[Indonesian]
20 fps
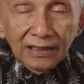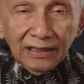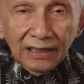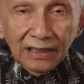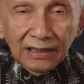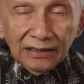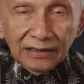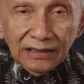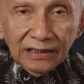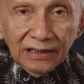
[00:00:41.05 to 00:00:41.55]

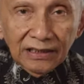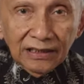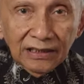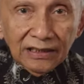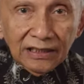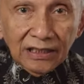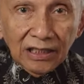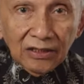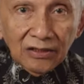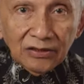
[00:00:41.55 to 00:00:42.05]

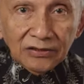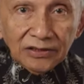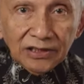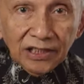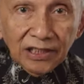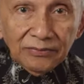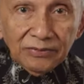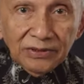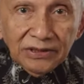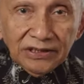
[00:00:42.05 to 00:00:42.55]
nanti kalau
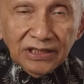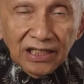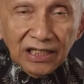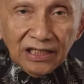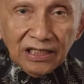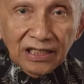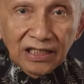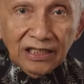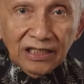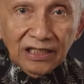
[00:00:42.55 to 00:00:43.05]
saya
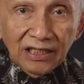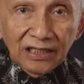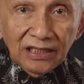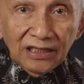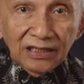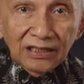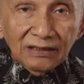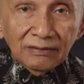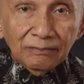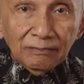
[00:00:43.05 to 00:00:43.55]
bicara
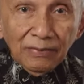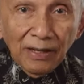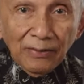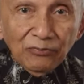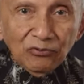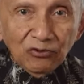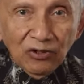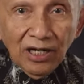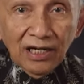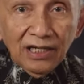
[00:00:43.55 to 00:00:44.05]

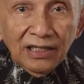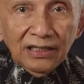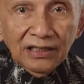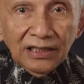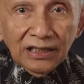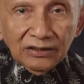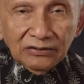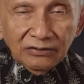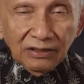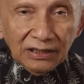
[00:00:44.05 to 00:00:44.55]
Papua
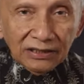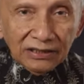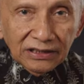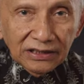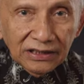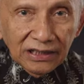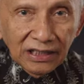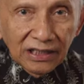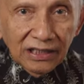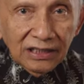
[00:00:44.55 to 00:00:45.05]
itu
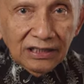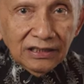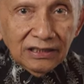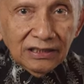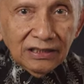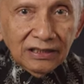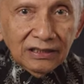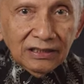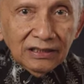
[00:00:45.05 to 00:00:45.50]
artinya